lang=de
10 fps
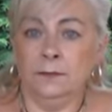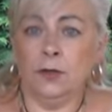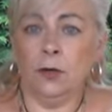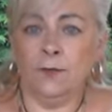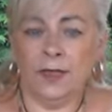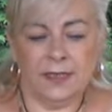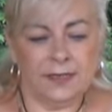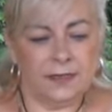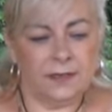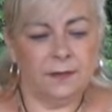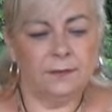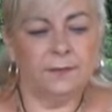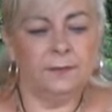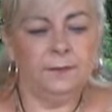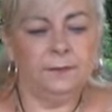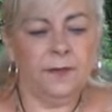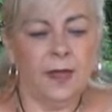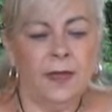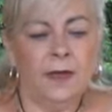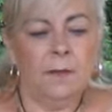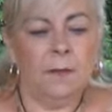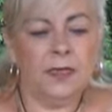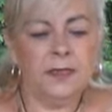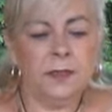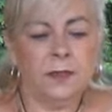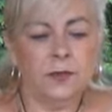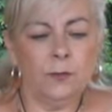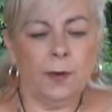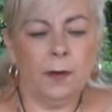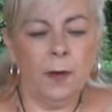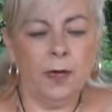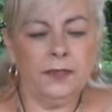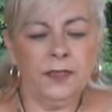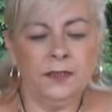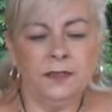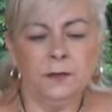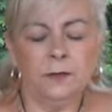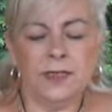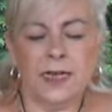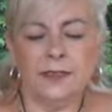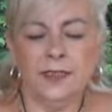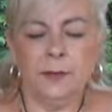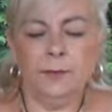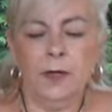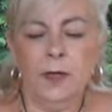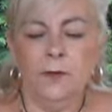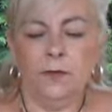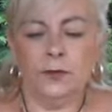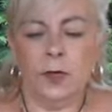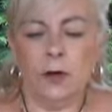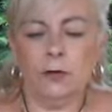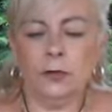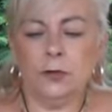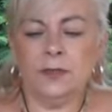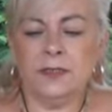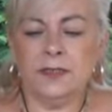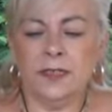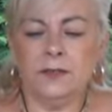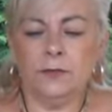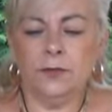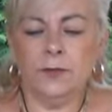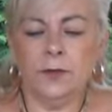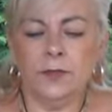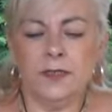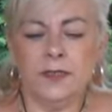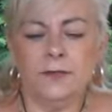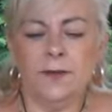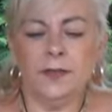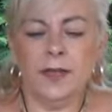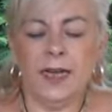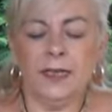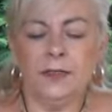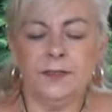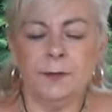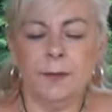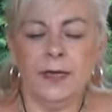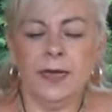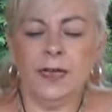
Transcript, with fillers: Corvallis. Mas Subramanian und sein Team von der Oregon State University waren eigentlich dabei,